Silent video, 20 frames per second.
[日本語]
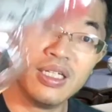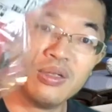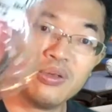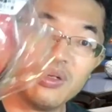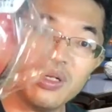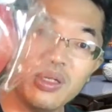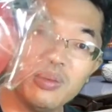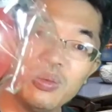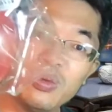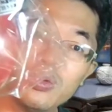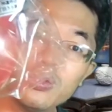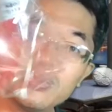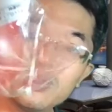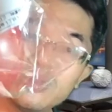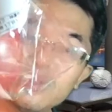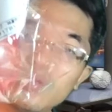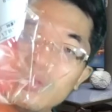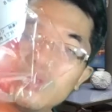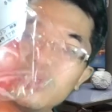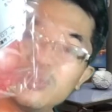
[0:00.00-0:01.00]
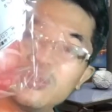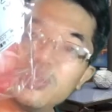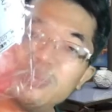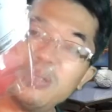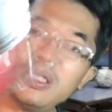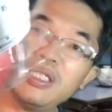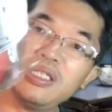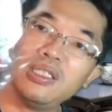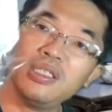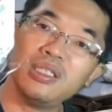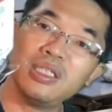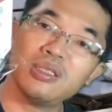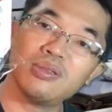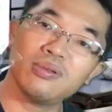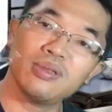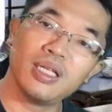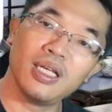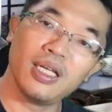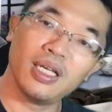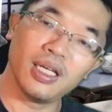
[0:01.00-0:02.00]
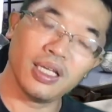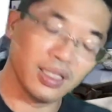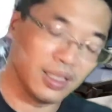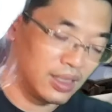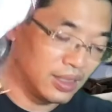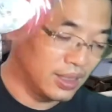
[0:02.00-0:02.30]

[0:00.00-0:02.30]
これもう、すとめ品なので、